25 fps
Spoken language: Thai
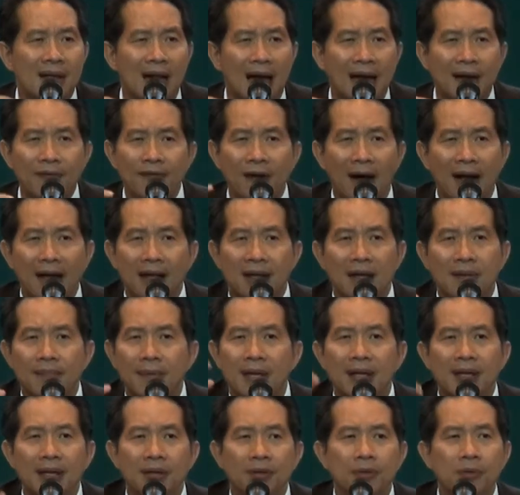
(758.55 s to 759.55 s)
หลายฝ่ายก็
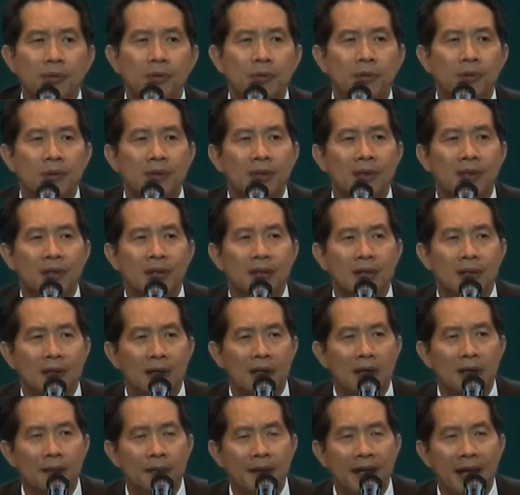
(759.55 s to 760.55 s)
ไม่ได้ดู
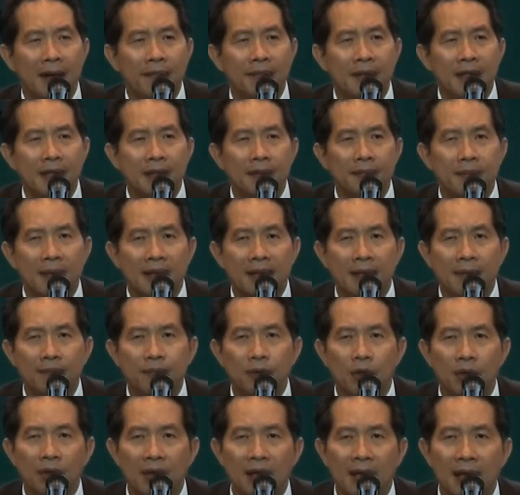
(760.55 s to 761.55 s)
แล้วก็พยายามที่ไป
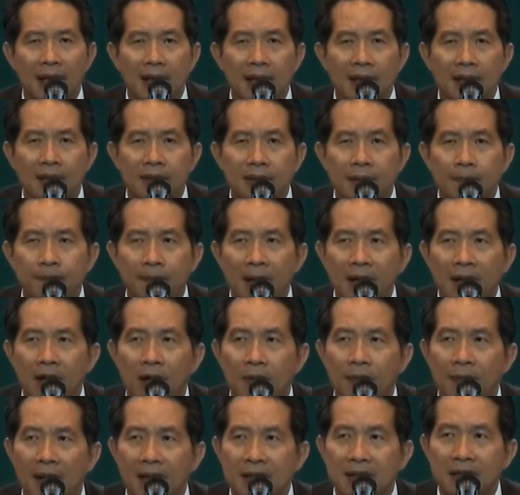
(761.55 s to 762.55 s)
กำหนดอะไรสเปค
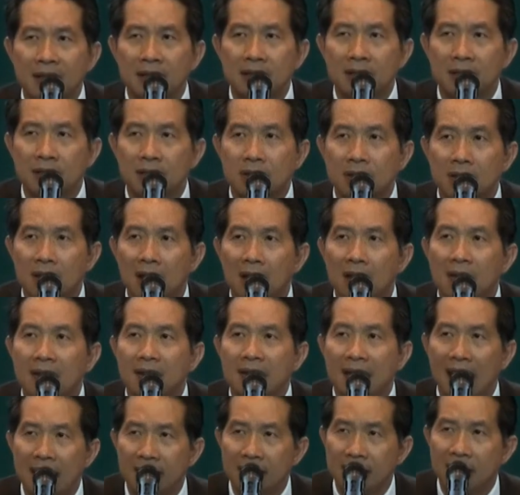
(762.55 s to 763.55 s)
ออกมาซึ่งเข้า
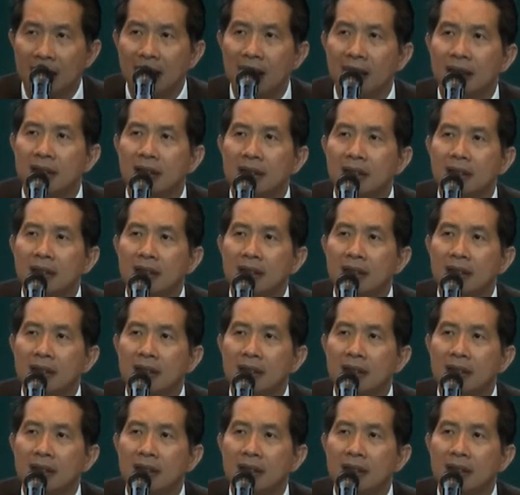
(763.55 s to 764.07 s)
กับต่างประเทศ